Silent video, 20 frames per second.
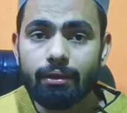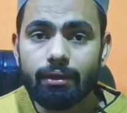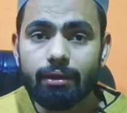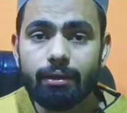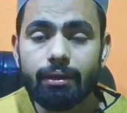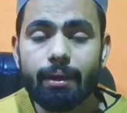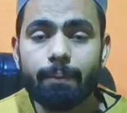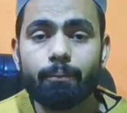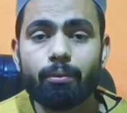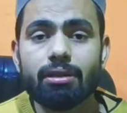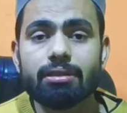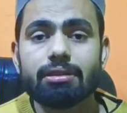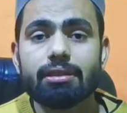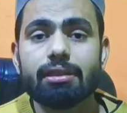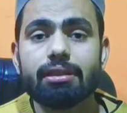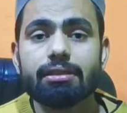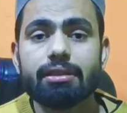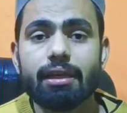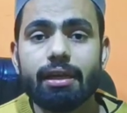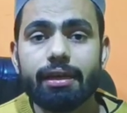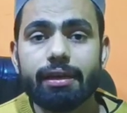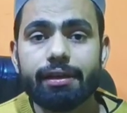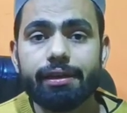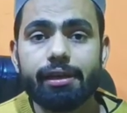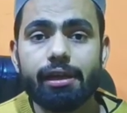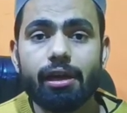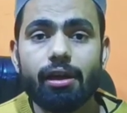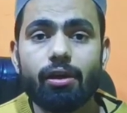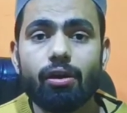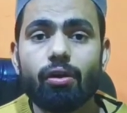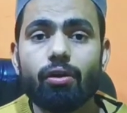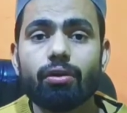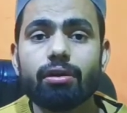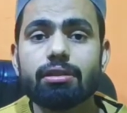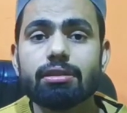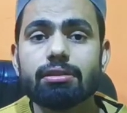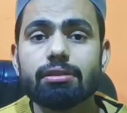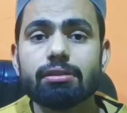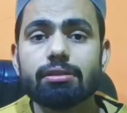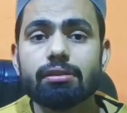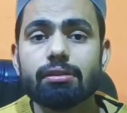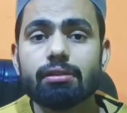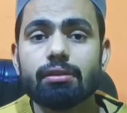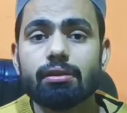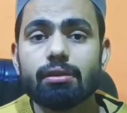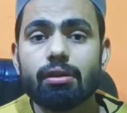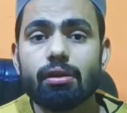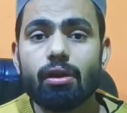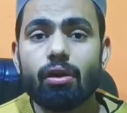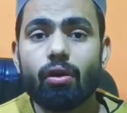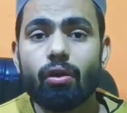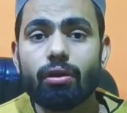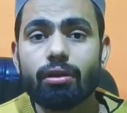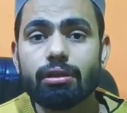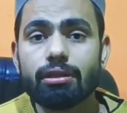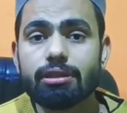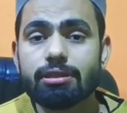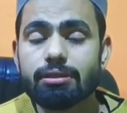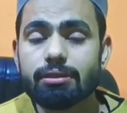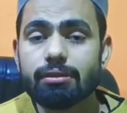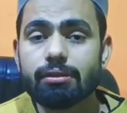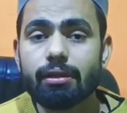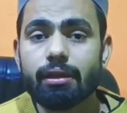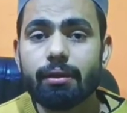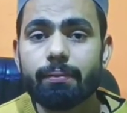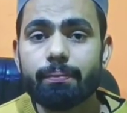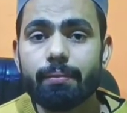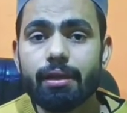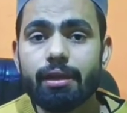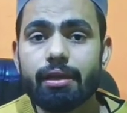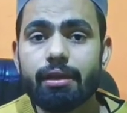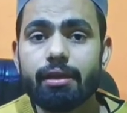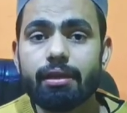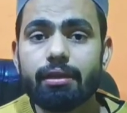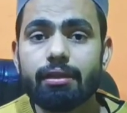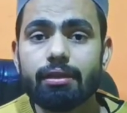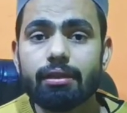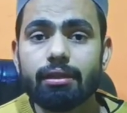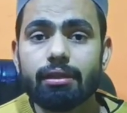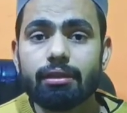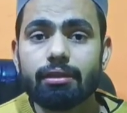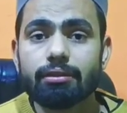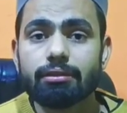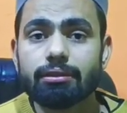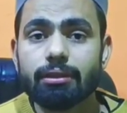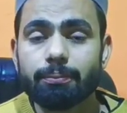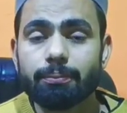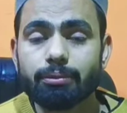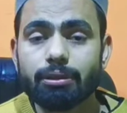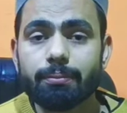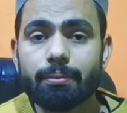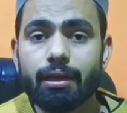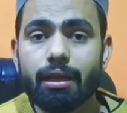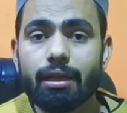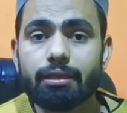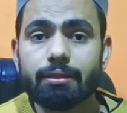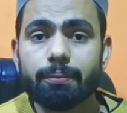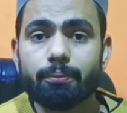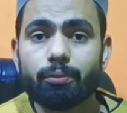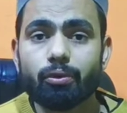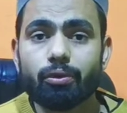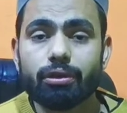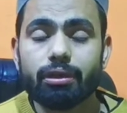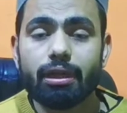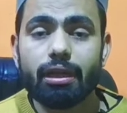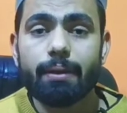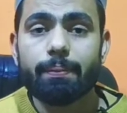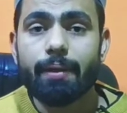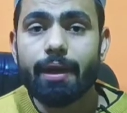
एम्बुलेंस से ले जाया गया और और इसमें सबसे बड़ा सपोर्ट है